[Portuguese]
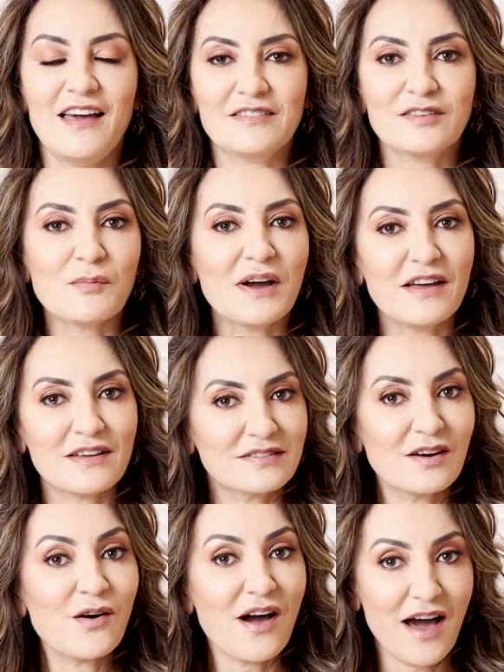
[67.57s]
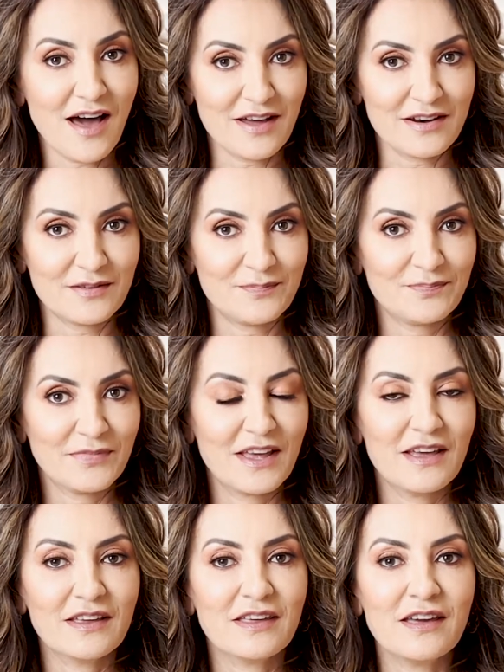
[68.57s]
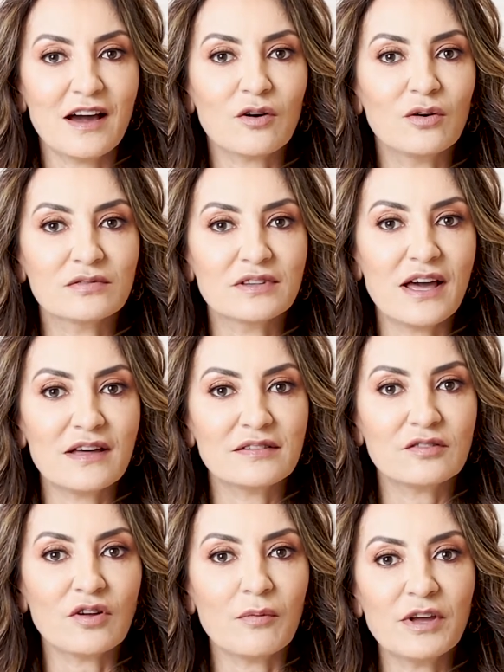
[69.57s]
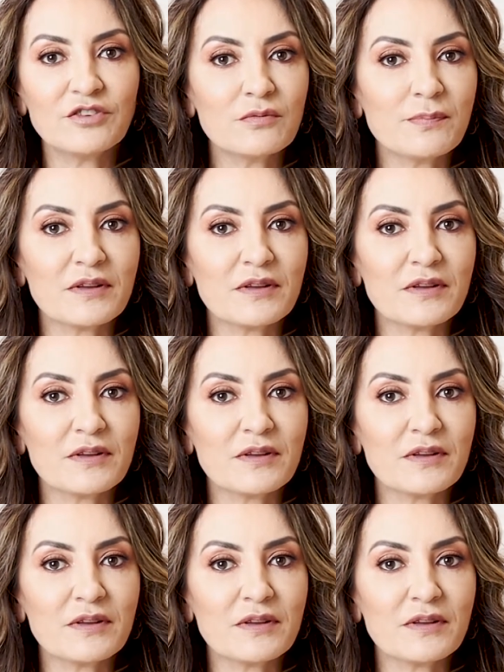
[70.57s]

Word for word: Essa é uma reação rara que acontece somente em